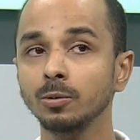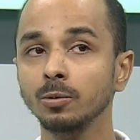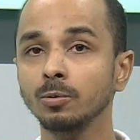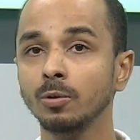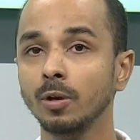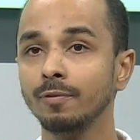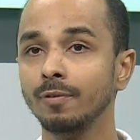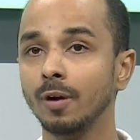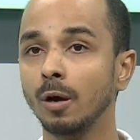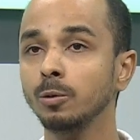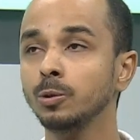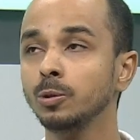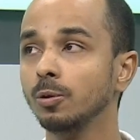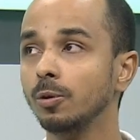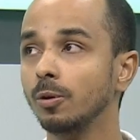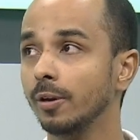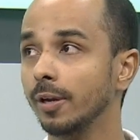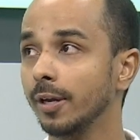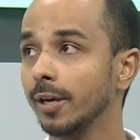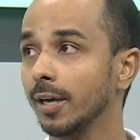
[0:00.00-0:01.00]
Dorival
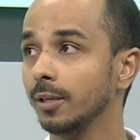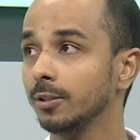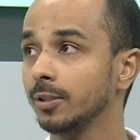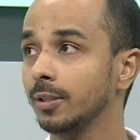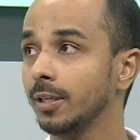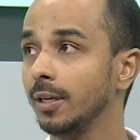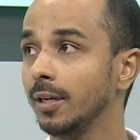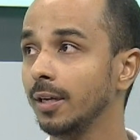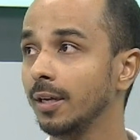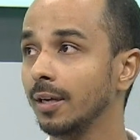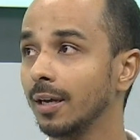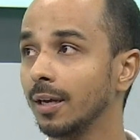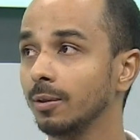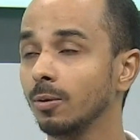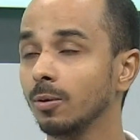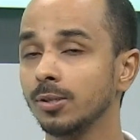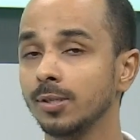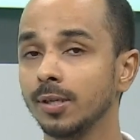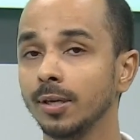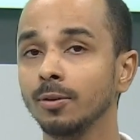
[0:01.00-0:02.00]
Júnior, né? Acho que a
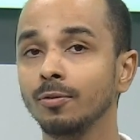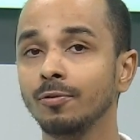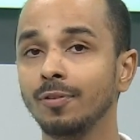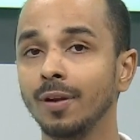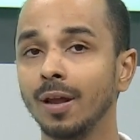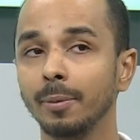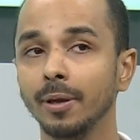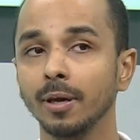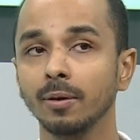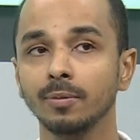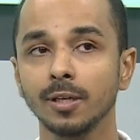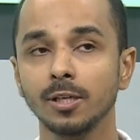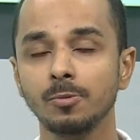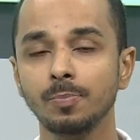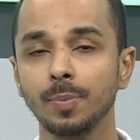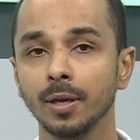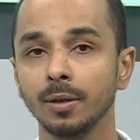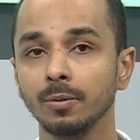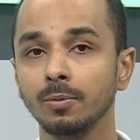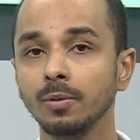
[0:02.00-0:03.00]
torcida do Flamengo está
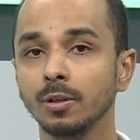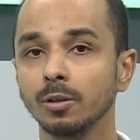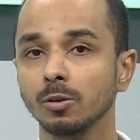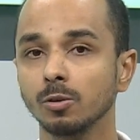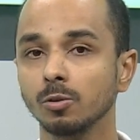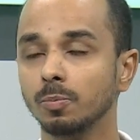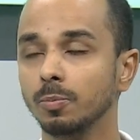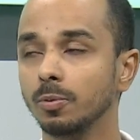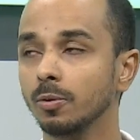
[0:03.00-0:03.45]
esperando isso,